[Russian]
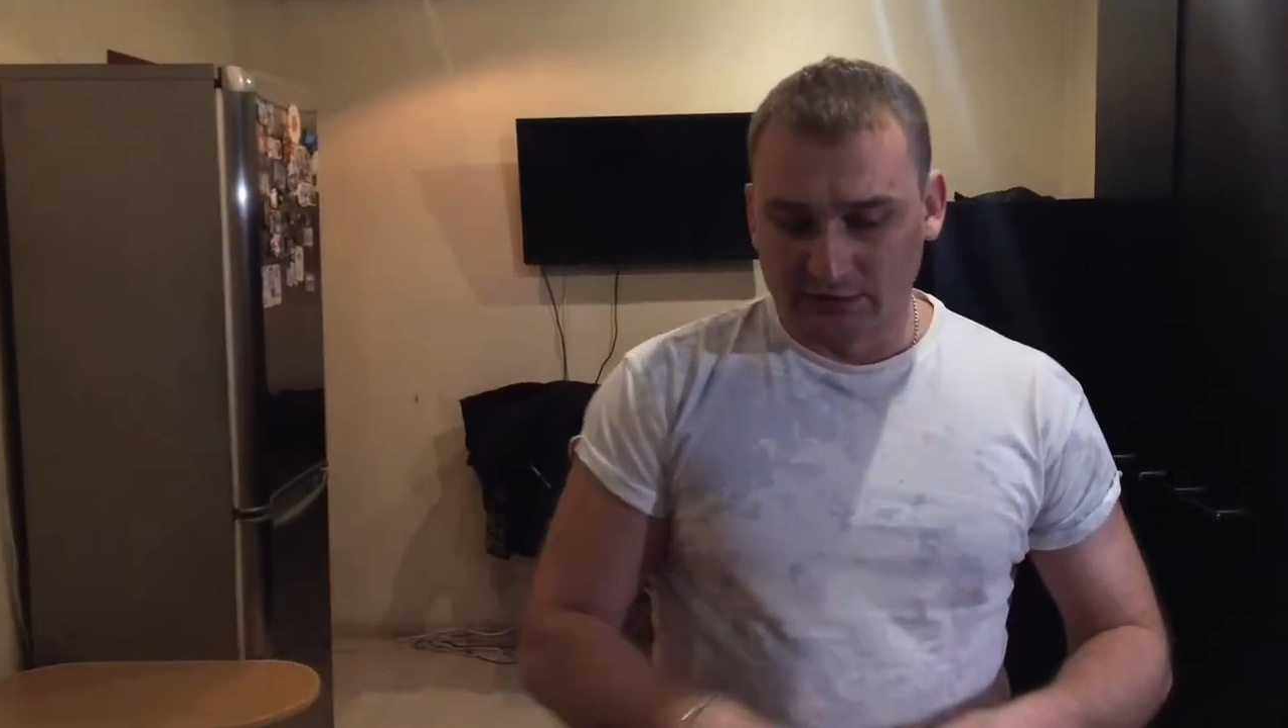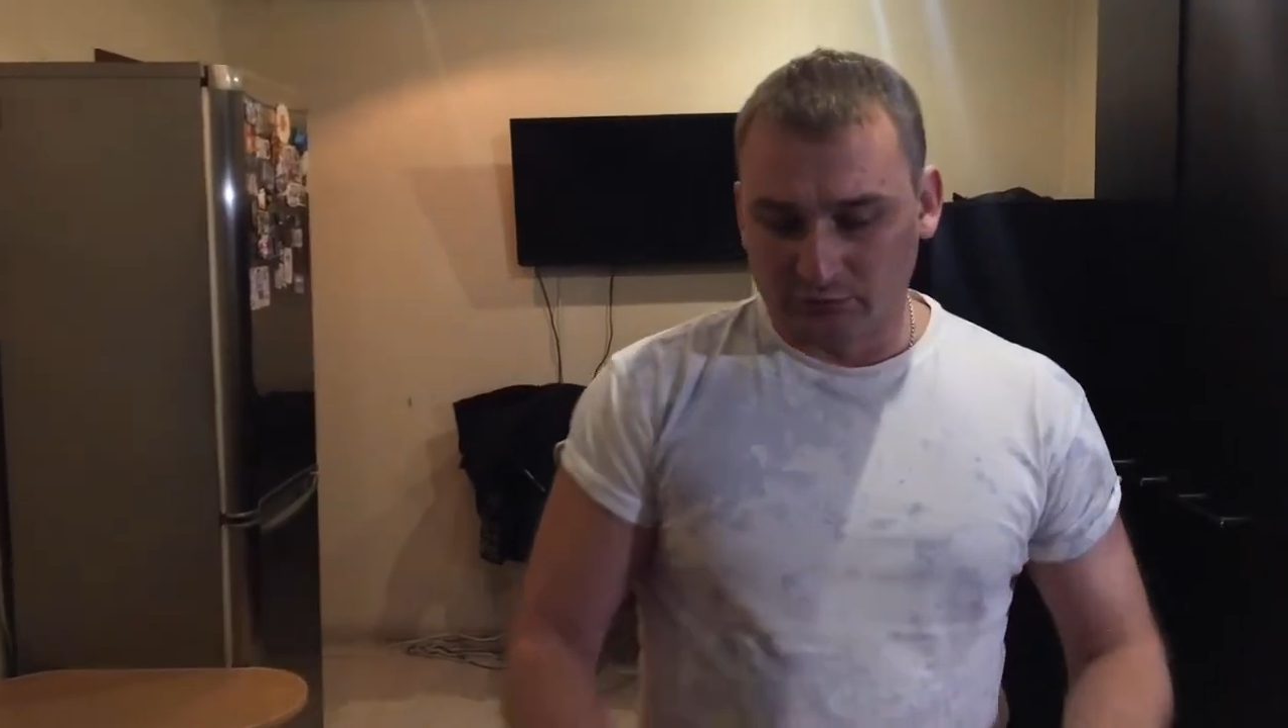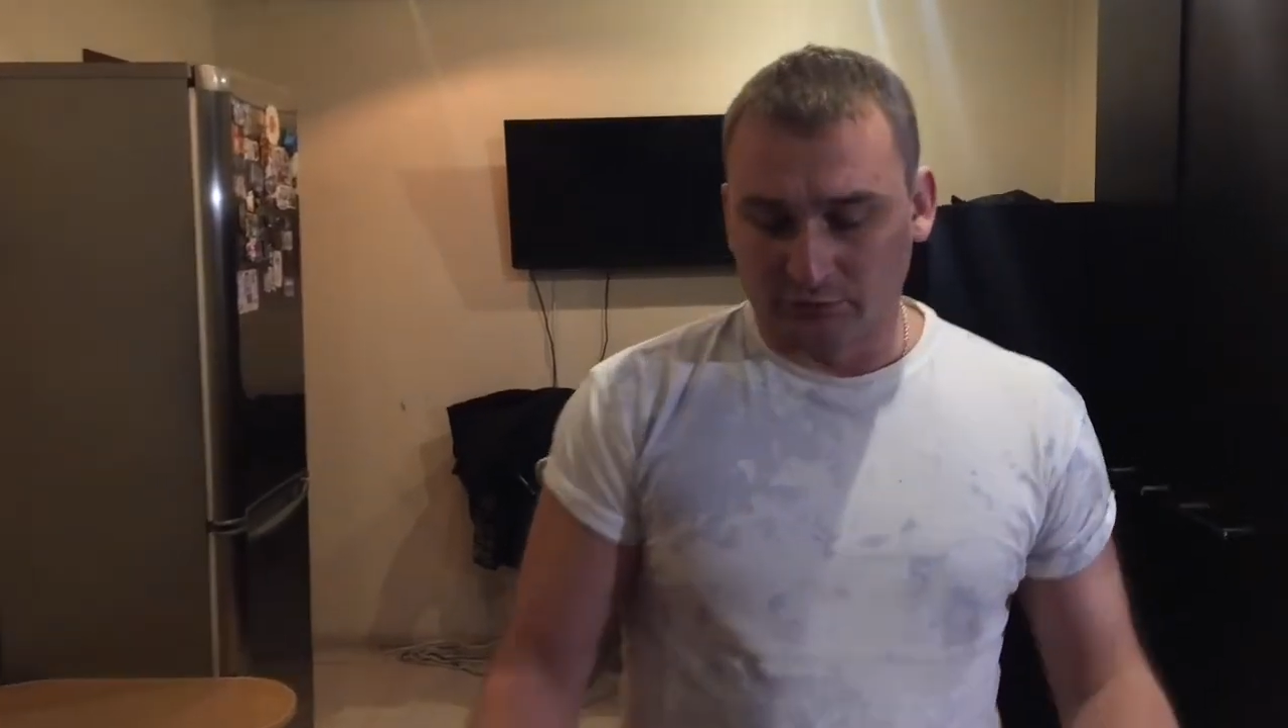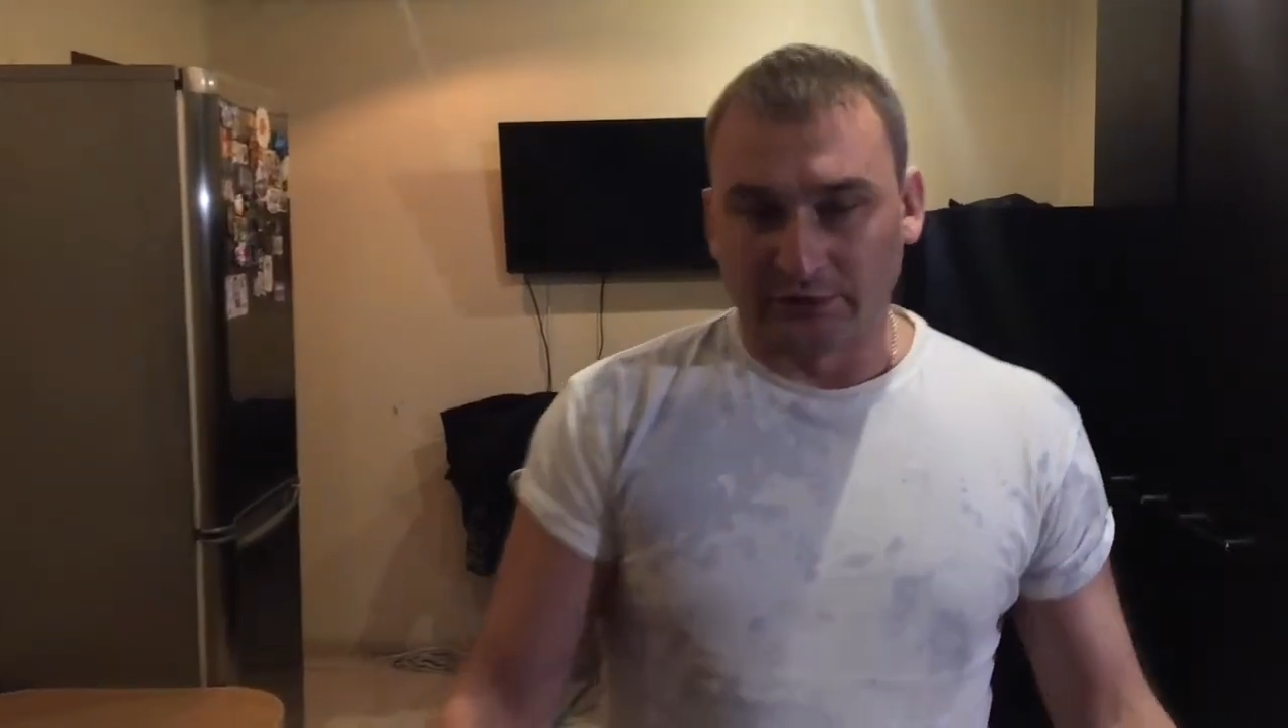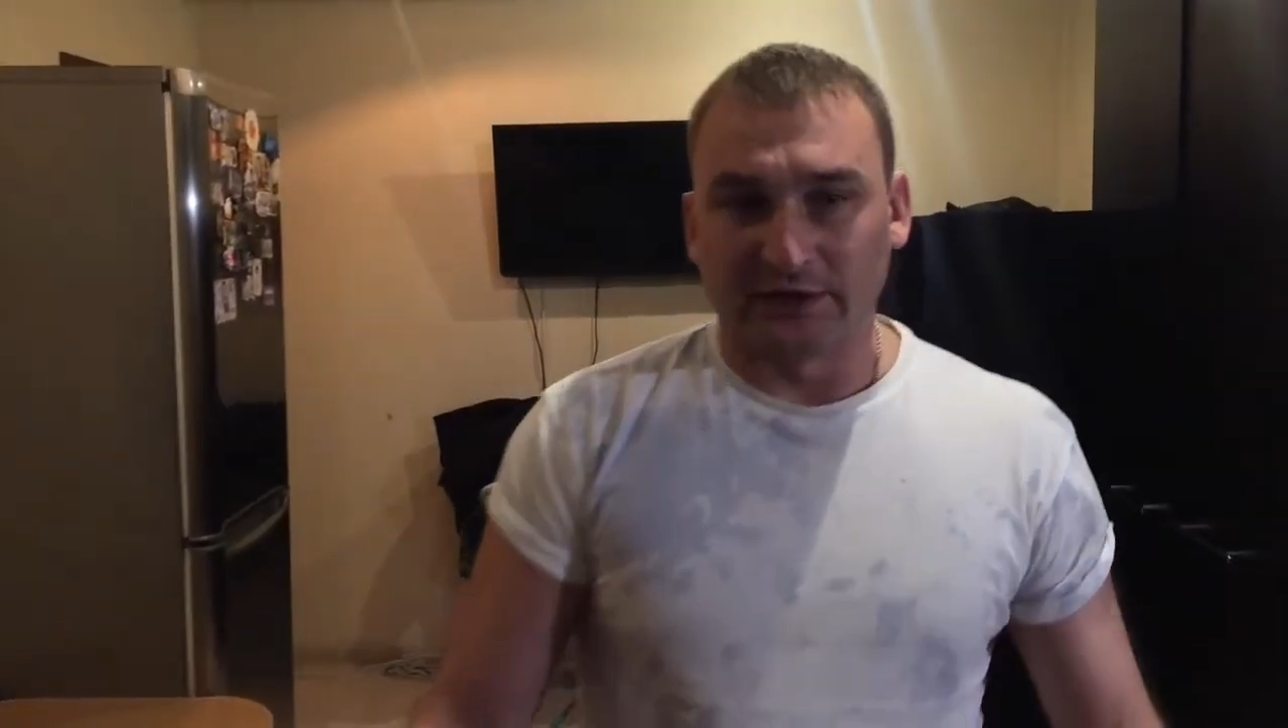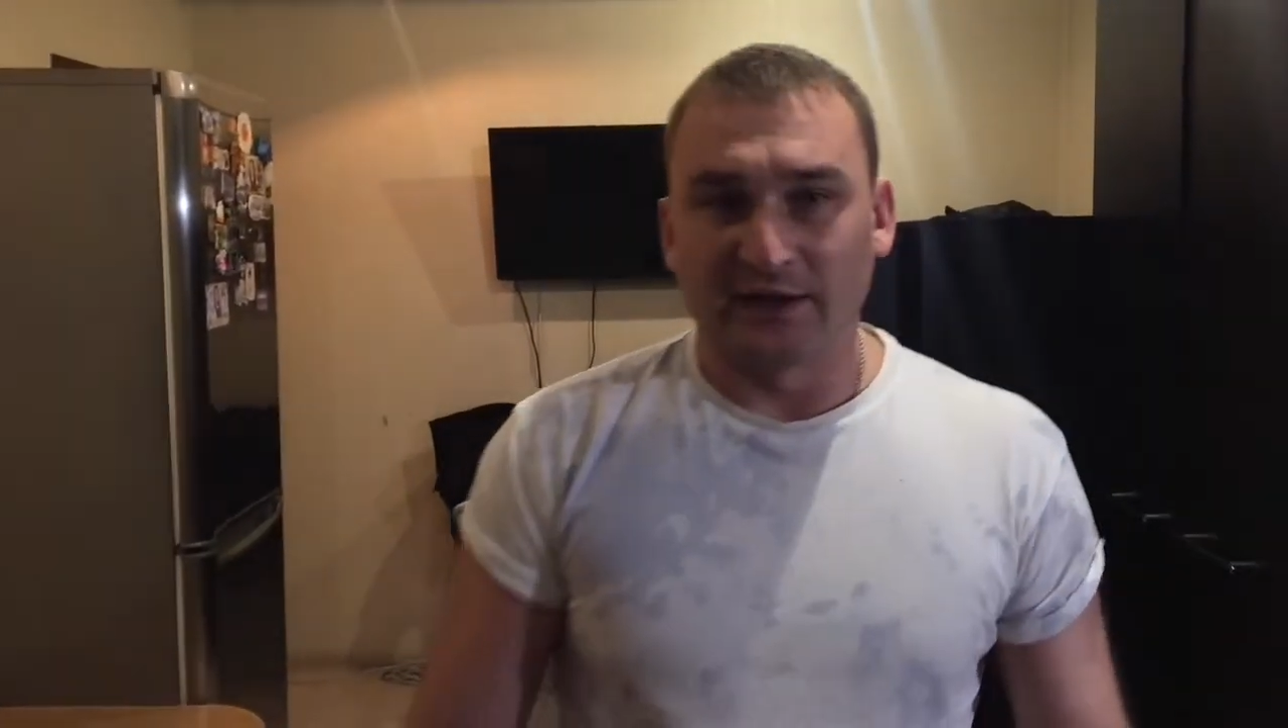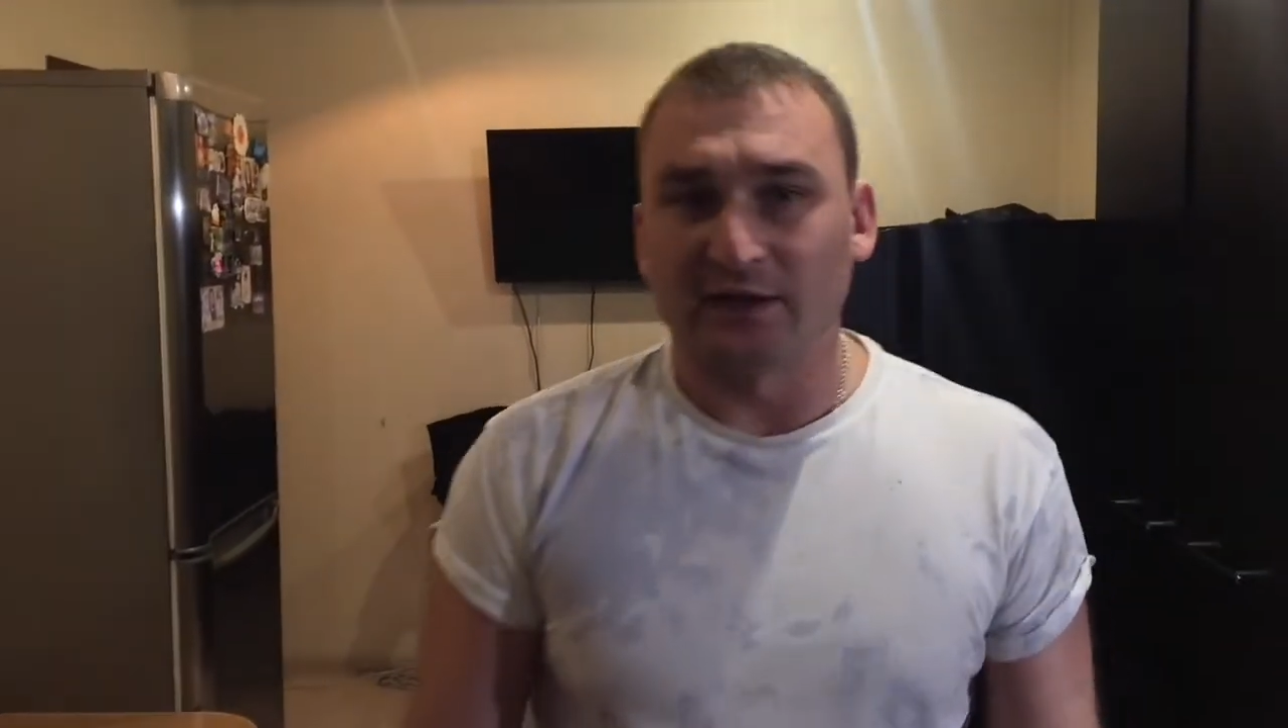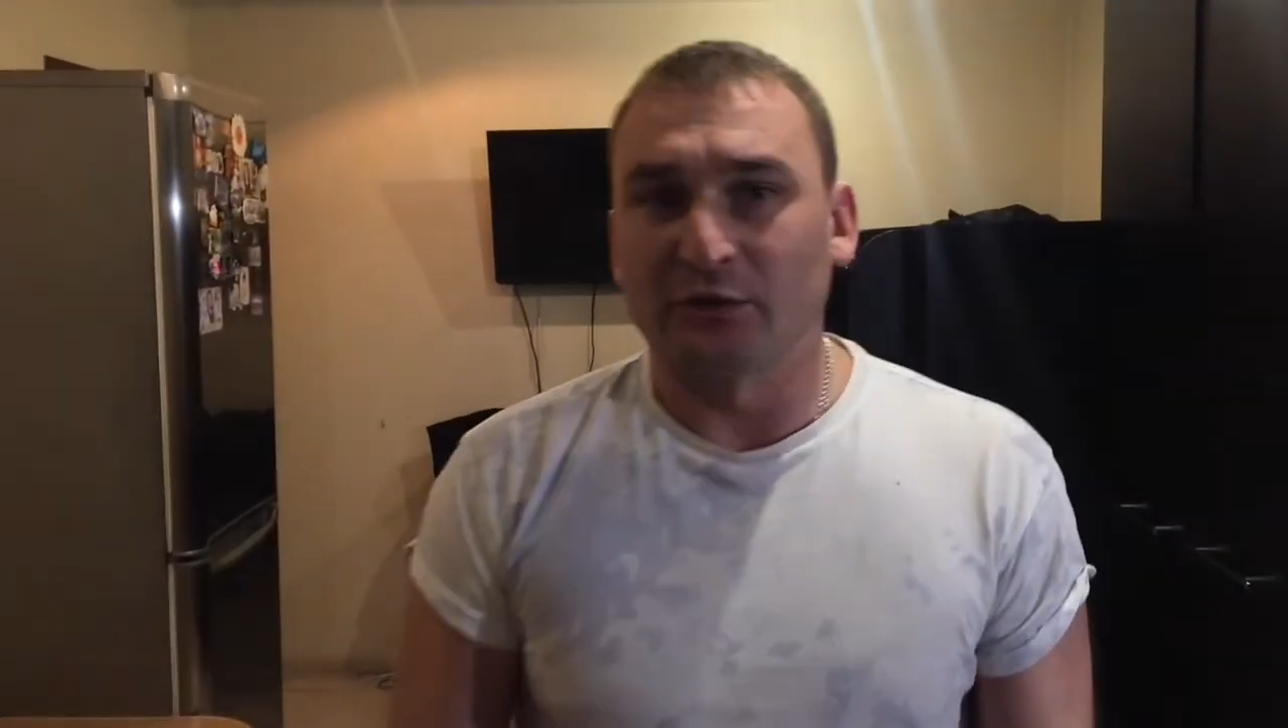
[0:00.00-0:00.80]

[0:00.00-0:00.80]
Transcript: Он говорит, я